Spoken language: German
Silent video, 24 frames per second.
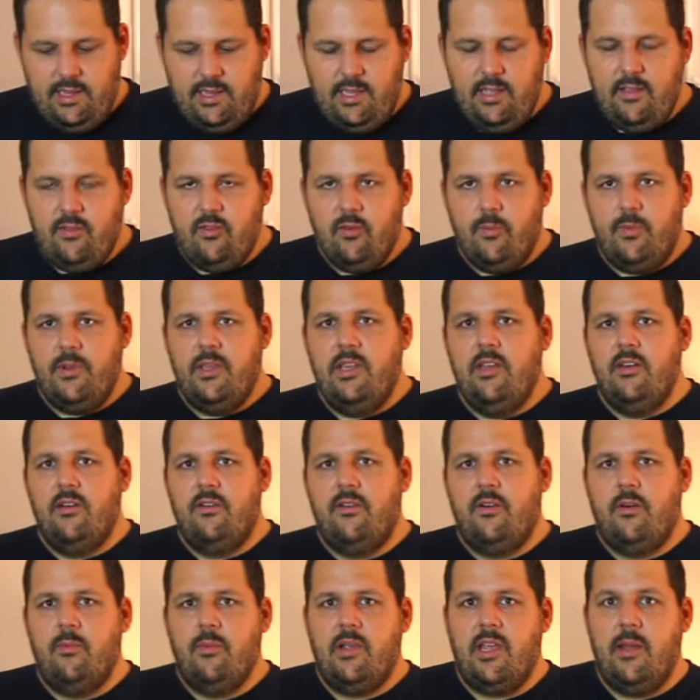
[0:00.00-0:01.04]
Die Suppe hier
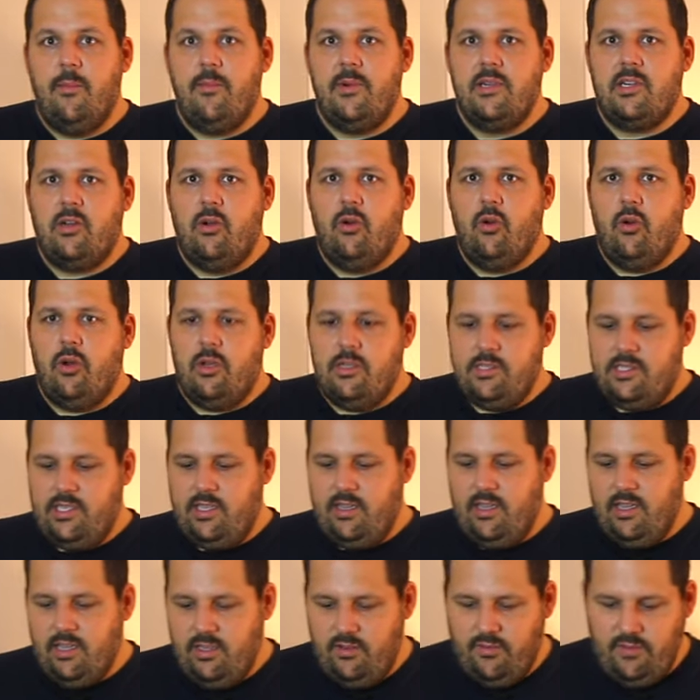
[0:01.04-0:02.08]
vom Campbelltown Loch ist ja
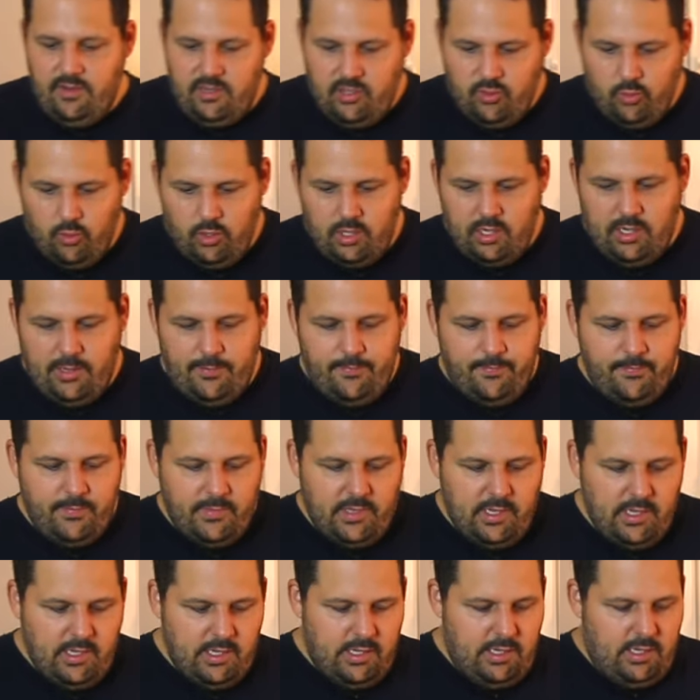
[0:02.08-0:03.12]
irgendwie viel dunkler.
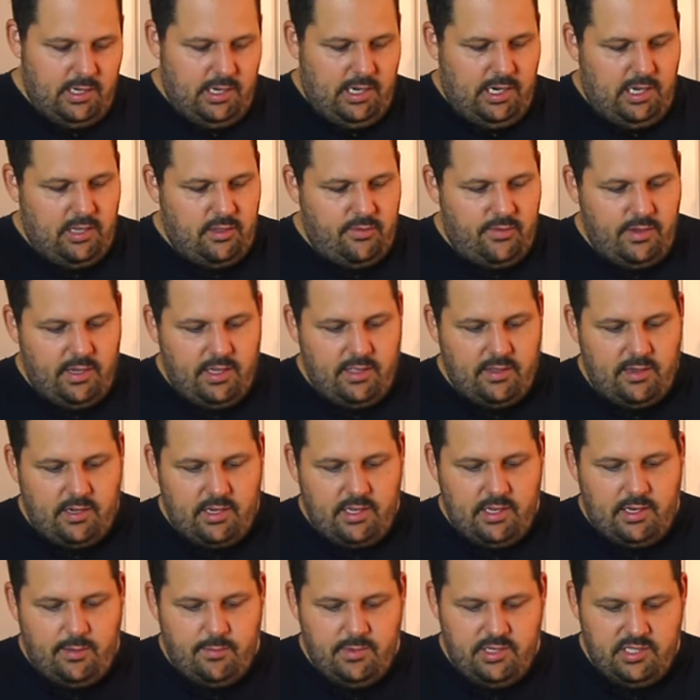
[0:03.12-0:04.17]
Ja, also wie gesagt,
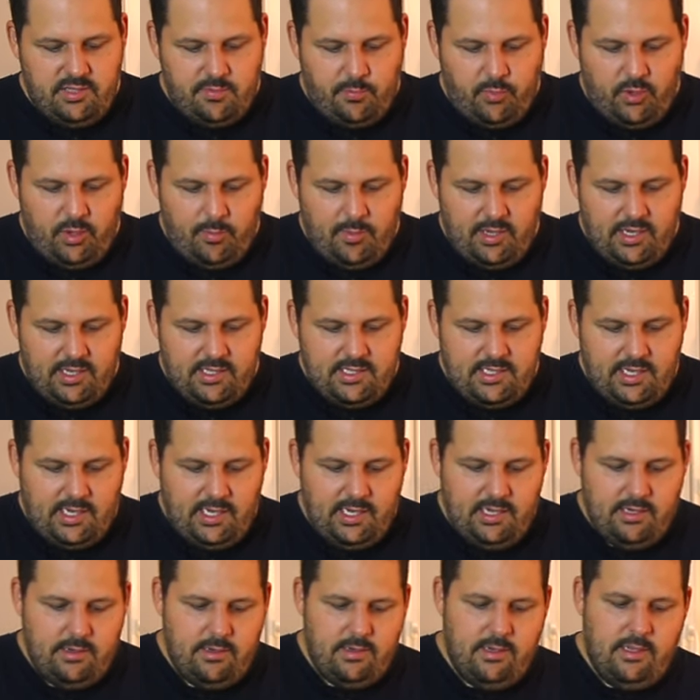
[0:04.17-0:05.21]
wir haben den Springbank
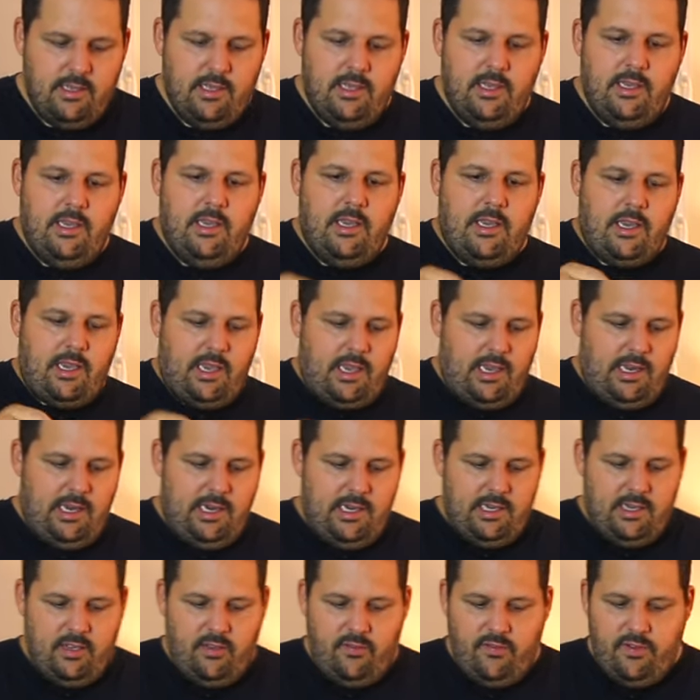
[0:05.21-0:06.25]
10,
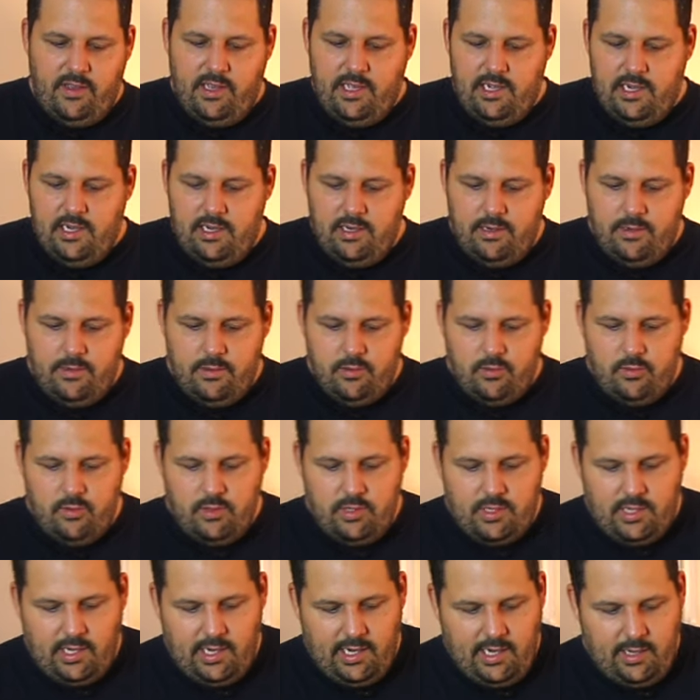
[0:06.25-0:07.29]
relativ hell.
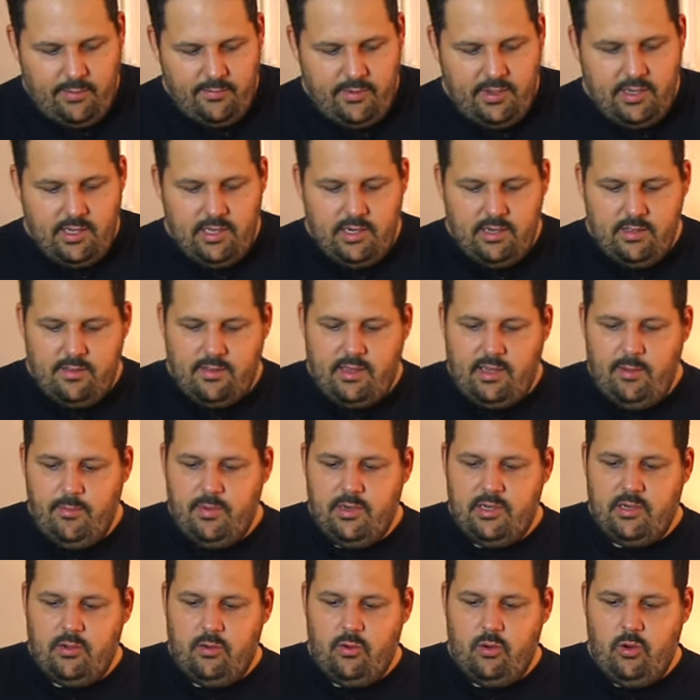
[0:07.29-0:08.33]
Und dann haben wir hier das
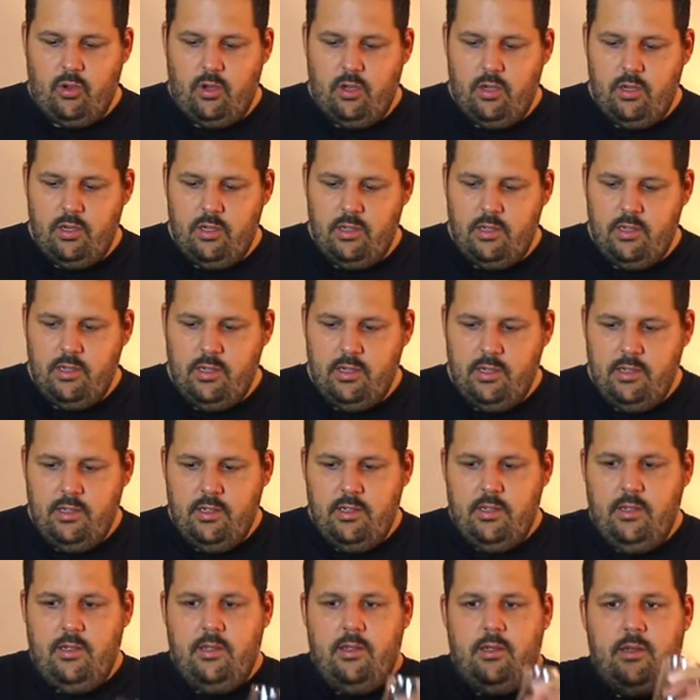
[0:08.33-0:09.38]
Campbelltown Loch.
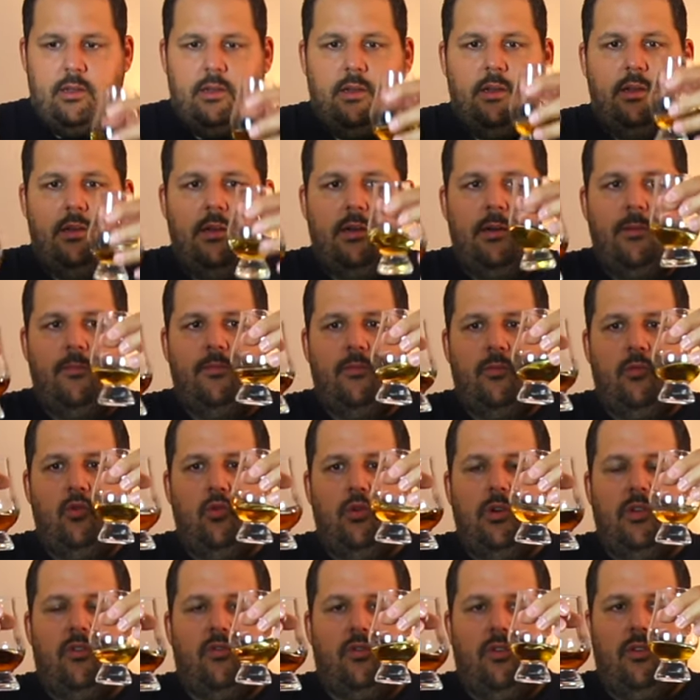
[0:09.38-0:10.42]
Ähm,
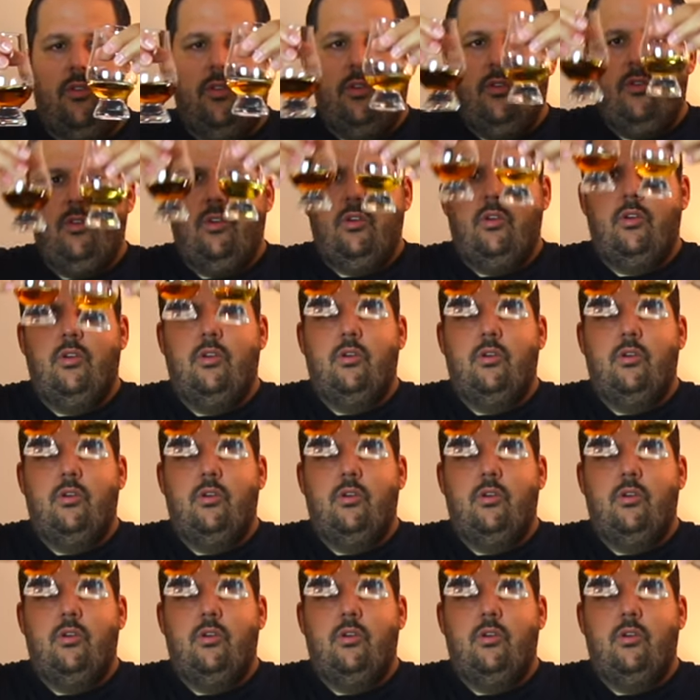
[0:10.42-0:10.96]
gut, jetzt könnten natürlich,